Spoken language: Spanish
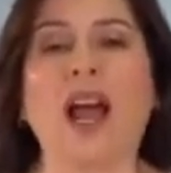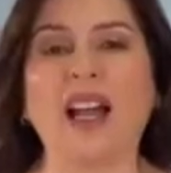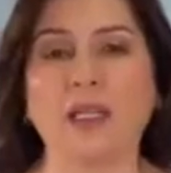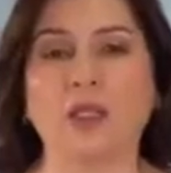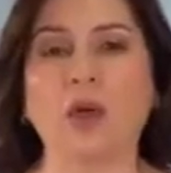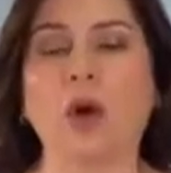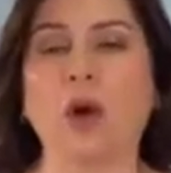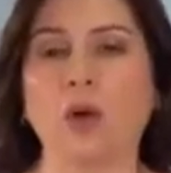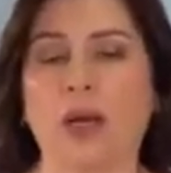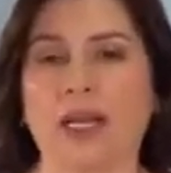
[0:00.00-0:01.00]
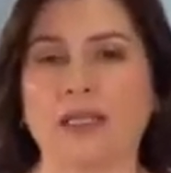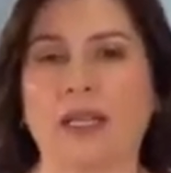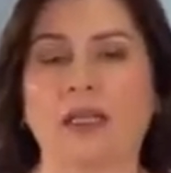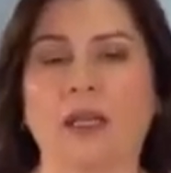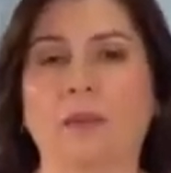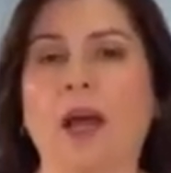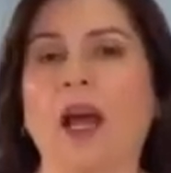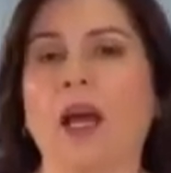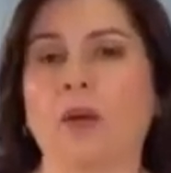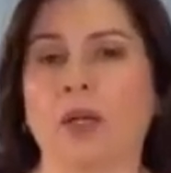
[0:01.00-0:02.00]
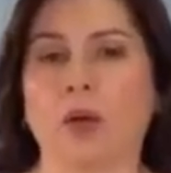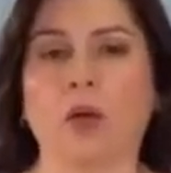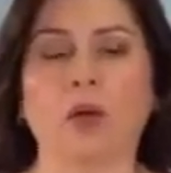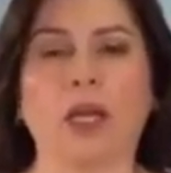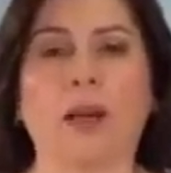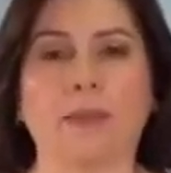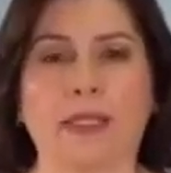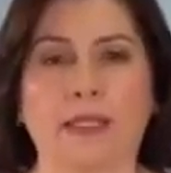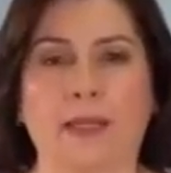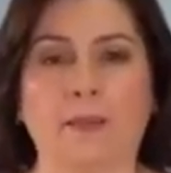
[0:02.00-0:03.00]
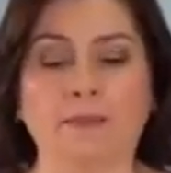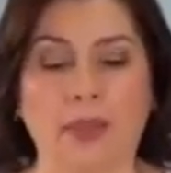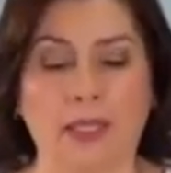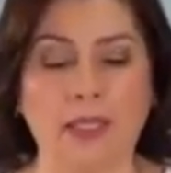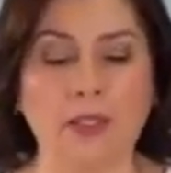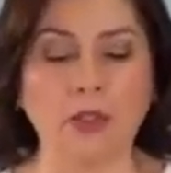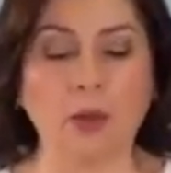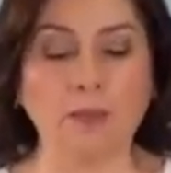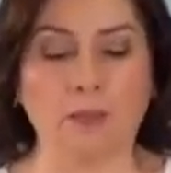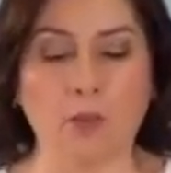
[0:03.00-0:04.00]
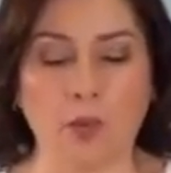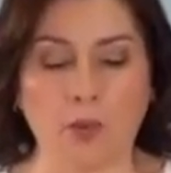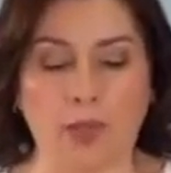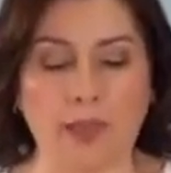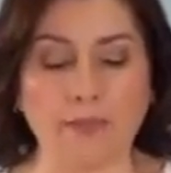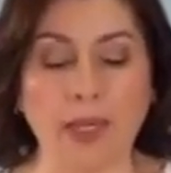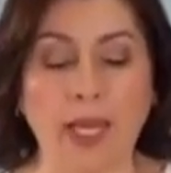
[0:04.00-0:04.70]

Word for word: al sol o a la sal del mar o al cloro de la piscina. ¿Listo? Muy bien.